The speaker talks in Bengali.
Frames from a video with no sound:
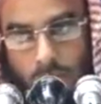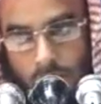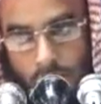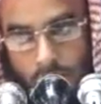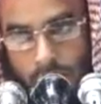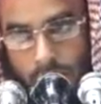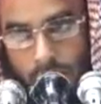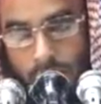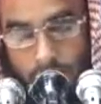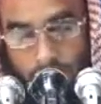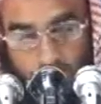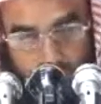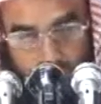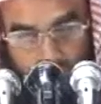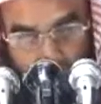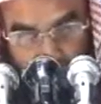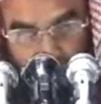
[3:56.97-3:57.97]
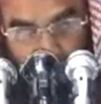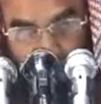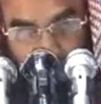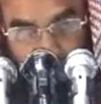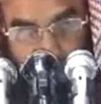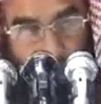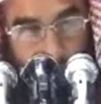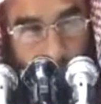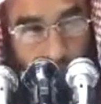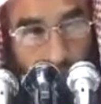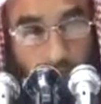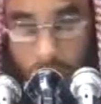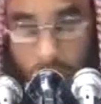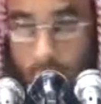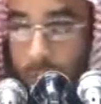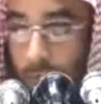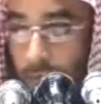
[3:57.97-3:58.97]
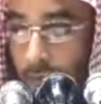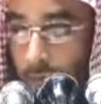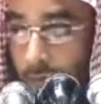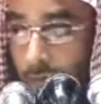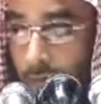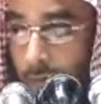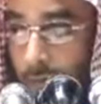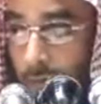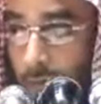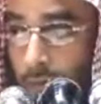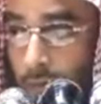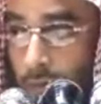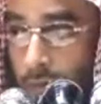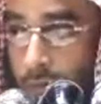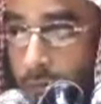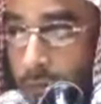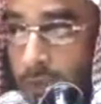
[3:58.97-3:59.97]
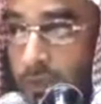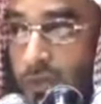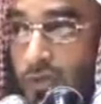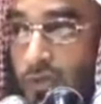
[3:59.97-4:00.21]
খুদবা পড়াবেন তিনি কি করবেন নামাজ পড়ে এই